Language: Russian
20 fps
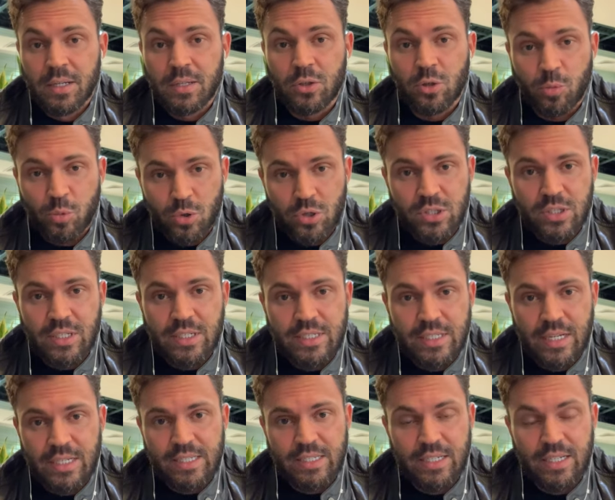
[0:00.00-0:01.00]
Но просто
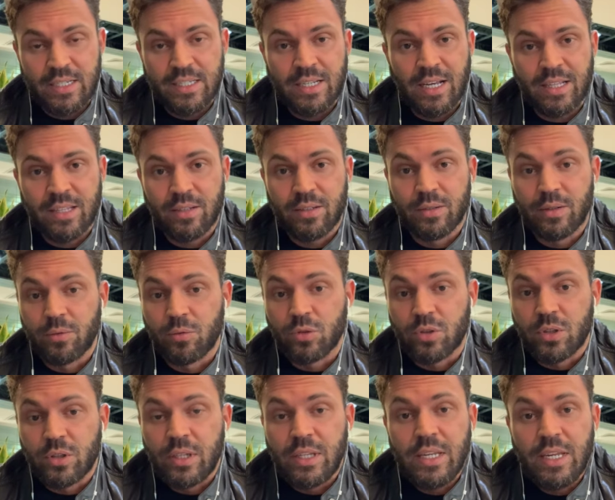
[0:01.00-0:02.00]
детский сад вот
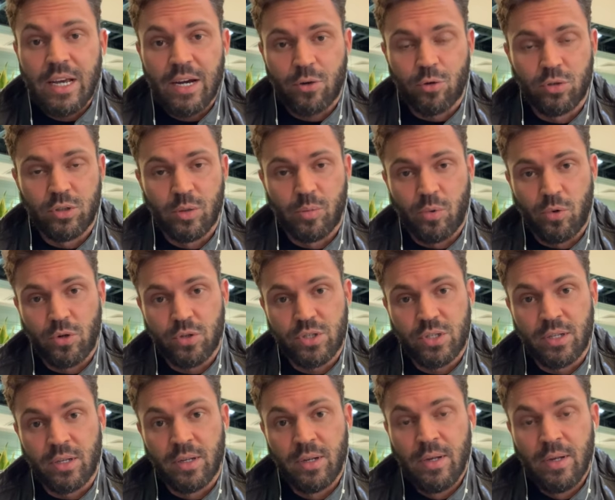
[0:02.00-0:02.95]
некуда просто.